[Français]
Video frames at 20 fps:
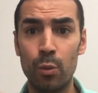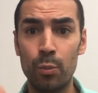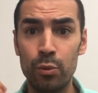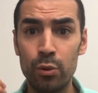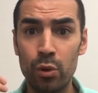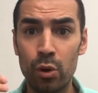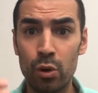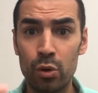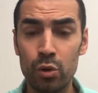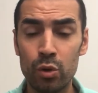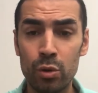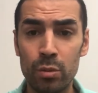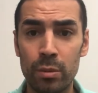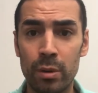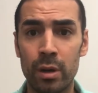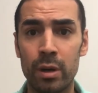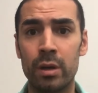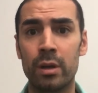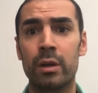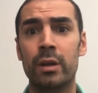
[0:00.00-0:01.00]
plus grand
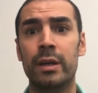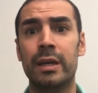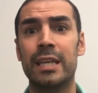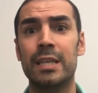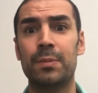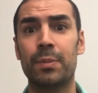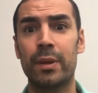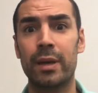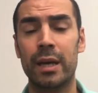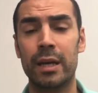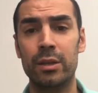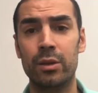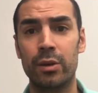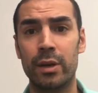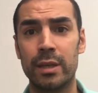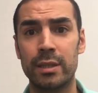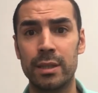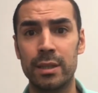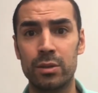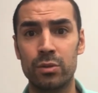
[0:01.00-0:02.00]
nombre qu'Esprit Gagnant
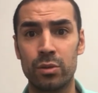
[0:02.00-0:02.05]
existe.